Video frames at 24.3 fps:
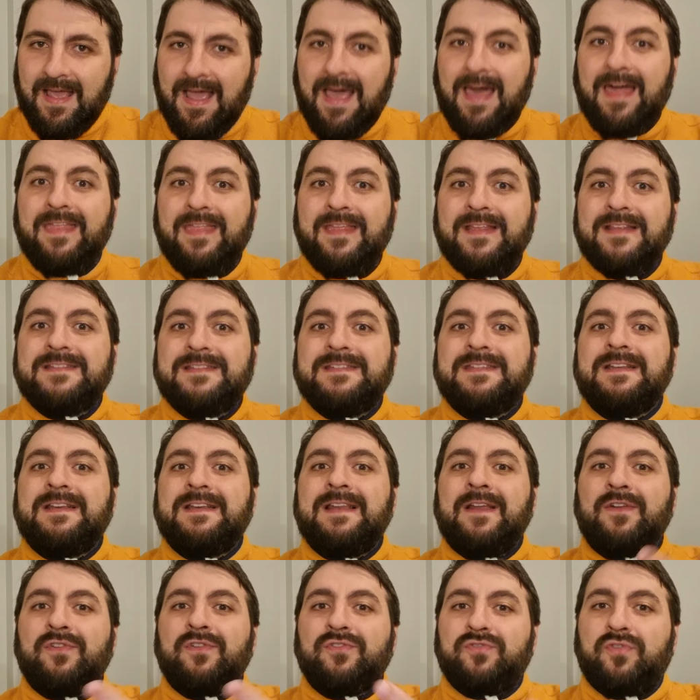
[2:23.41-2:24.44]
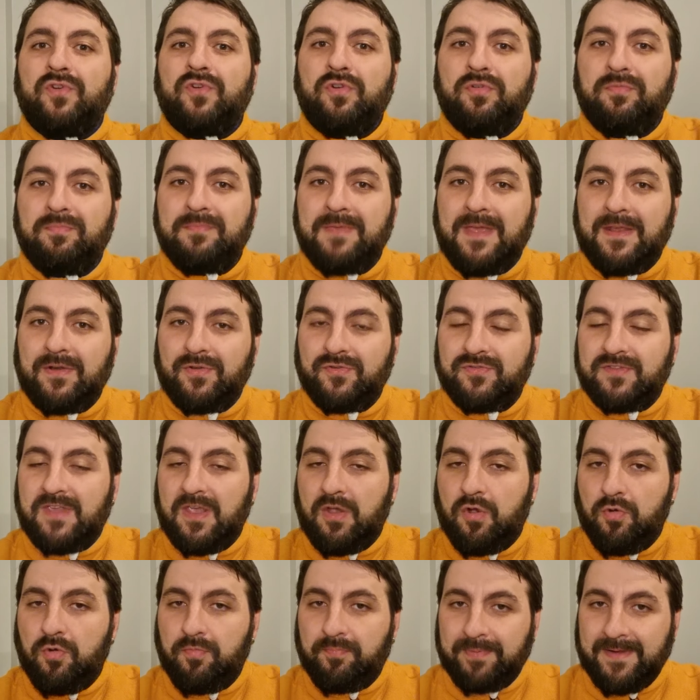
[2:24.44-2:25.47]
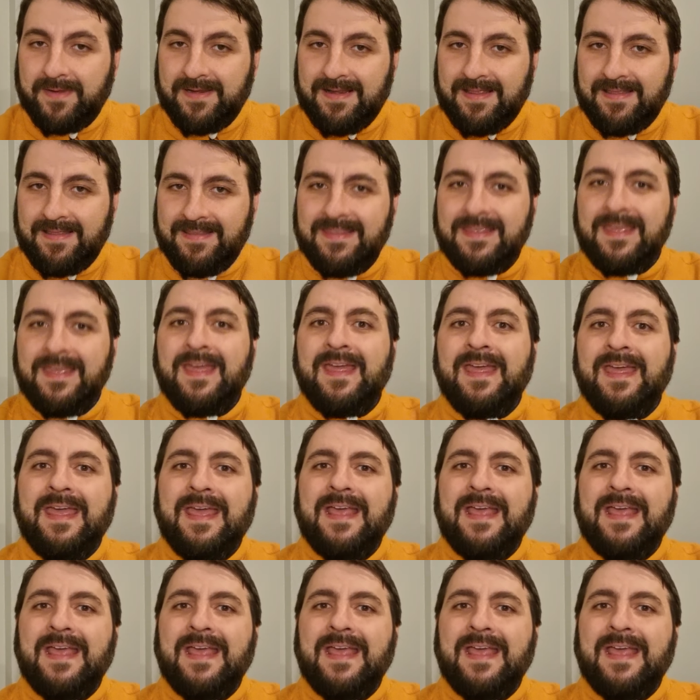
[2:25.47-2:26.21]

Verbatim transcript: a decirle a los colombianos que compren ahí.